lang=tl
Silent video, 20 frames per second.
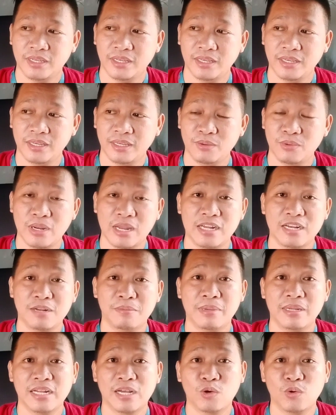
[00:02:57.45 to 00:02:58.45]
Eh, wala
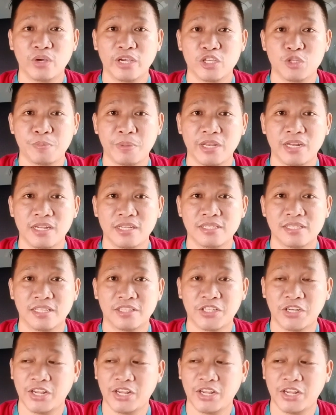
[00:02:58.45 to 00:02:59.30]
naman akong experience sa